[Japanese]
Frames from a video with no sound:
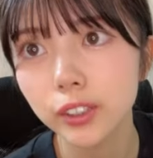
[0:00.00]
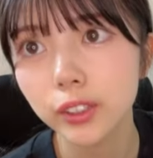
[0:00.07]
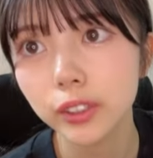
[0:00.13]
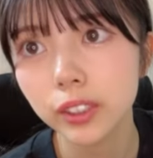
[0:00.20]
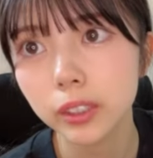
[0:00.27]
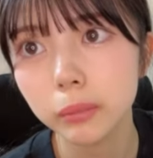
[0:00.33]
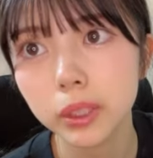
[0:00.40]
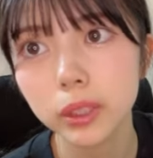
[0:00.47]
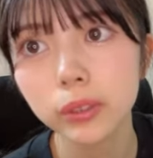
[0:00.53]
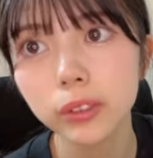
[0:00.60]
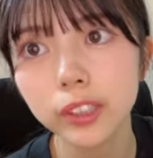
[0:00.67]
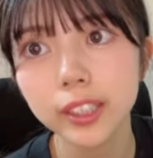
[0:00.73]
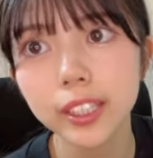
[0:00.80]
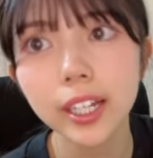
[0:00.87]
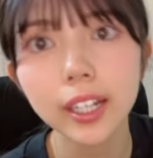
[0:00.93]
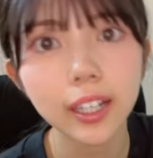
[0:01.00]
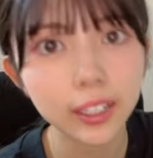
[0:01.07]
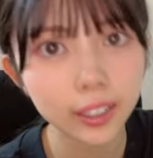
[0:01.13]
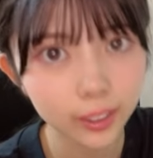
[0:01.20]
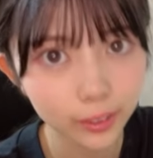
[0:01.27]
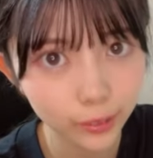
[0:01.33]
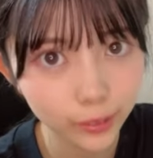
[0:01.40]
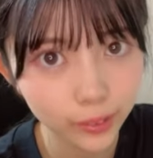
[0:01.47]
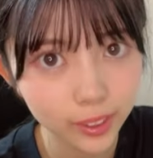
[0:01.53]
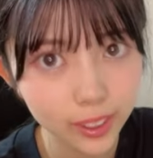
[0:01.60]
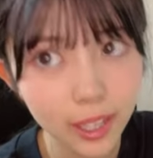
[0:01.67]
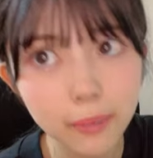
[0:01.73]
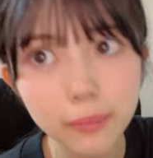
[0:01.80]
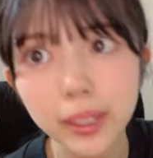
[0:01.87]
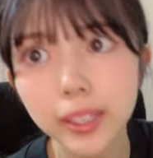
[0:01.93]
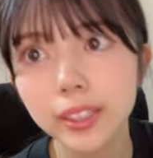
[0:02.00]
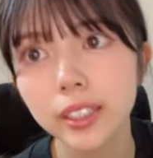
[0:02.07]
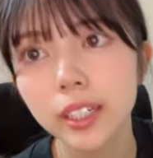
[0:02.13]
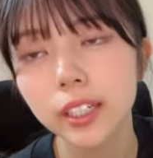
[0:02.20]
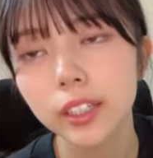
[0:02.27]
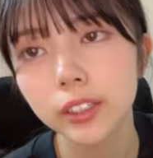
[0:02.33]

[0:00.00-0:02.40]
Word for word: 10位みのるさんありがとうございます